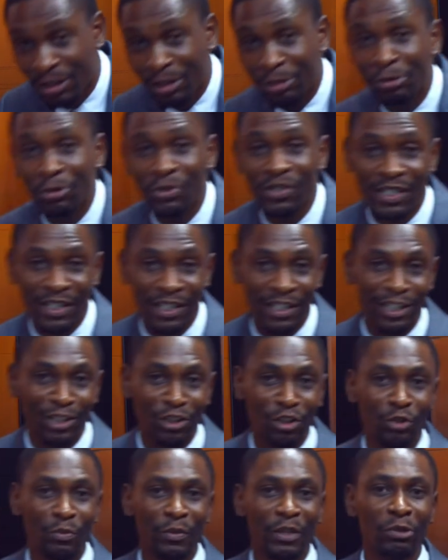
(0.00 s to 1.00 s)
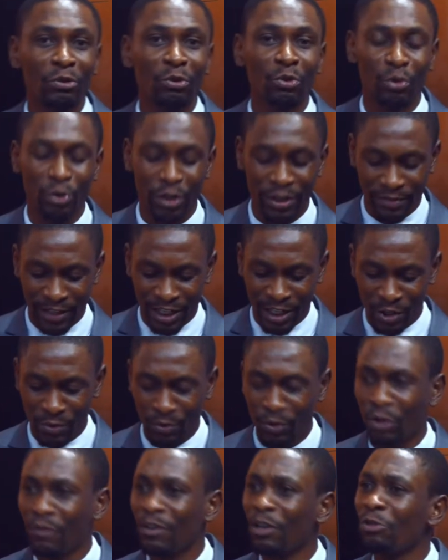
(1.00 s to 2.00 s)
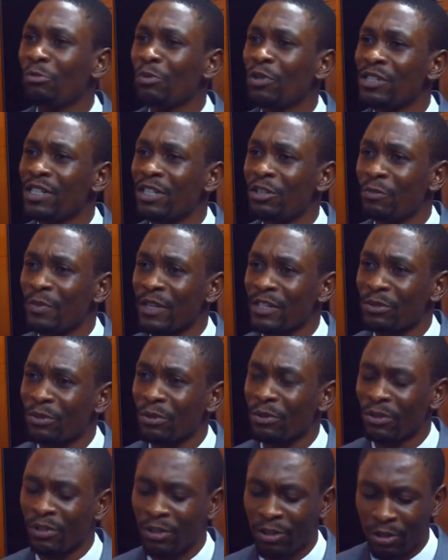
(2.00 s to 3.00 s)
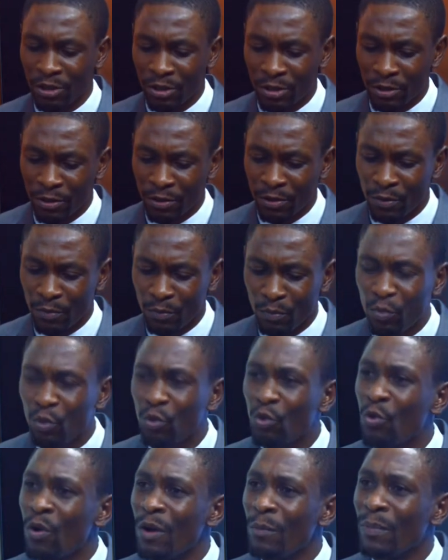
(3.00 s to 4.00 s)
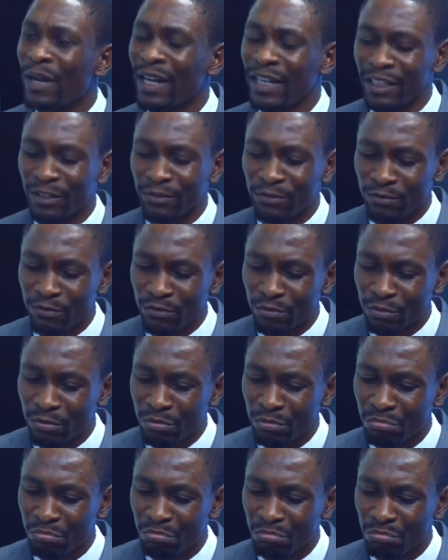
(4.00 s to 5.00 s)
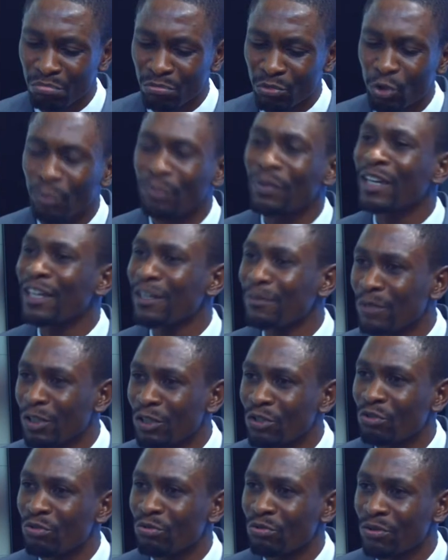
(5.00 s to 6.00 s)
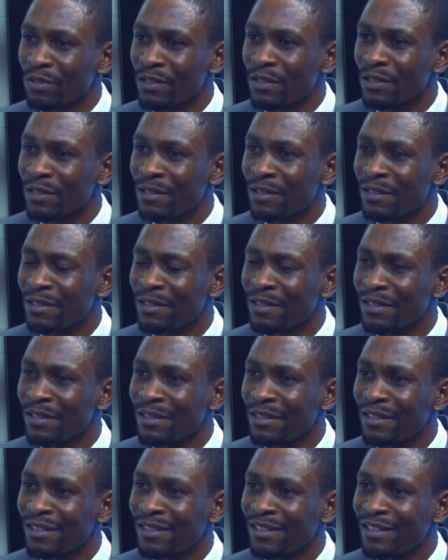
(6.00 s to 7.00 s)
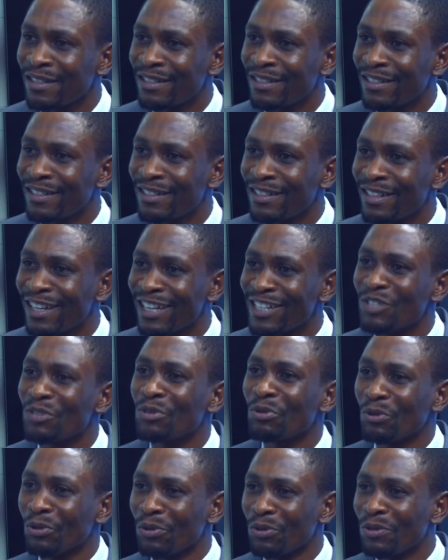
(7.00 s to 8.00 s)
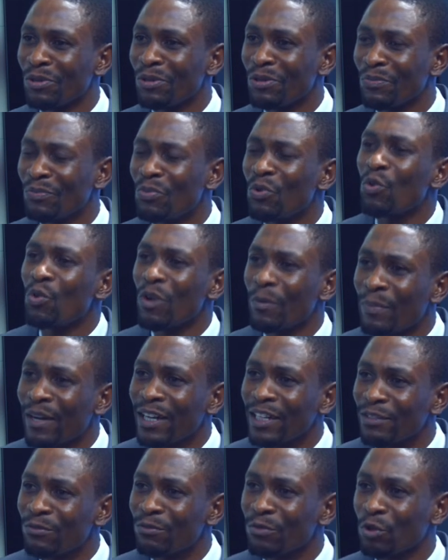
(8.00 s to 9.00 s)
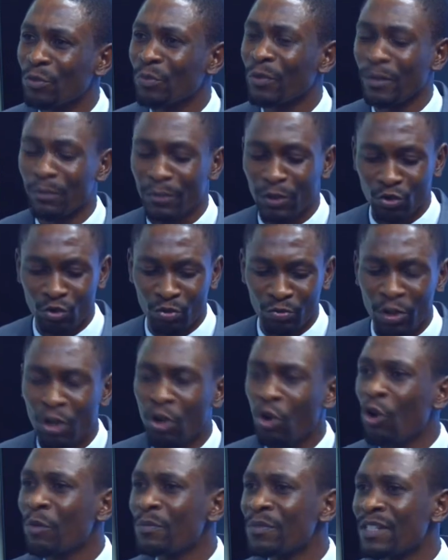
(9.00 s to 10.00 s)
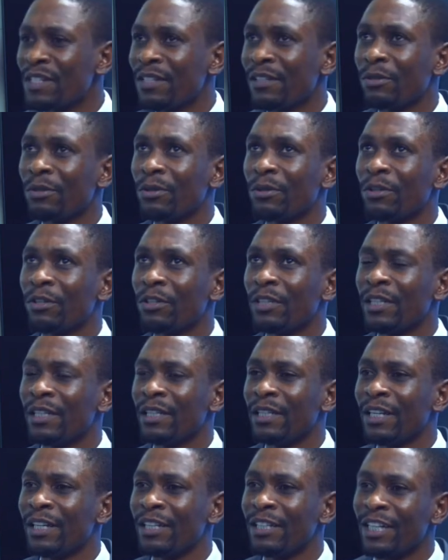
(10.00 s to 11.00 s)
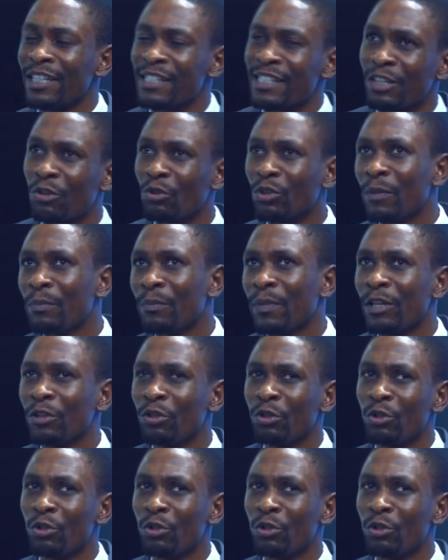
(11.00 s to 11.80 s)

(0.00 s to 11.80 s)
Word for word: dans ces numéros de livres inspirants. On va commencer, le pasteur. Oui. Pourquoi parlez-vous de première chose est que pourquoi parlez-vous de première chose Comme si euh, il y, a ce qu'on appelle,